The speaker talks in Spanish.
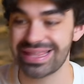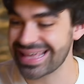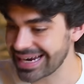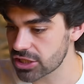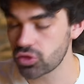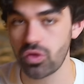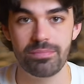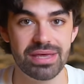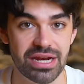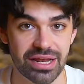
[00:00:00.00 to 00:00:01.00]
dedicar toda
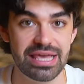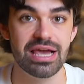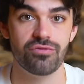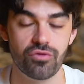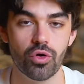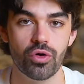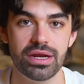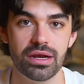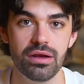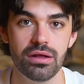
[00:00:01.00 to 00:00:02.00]
mi energía y foco
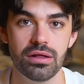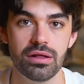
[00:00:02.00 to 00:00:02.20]
en él,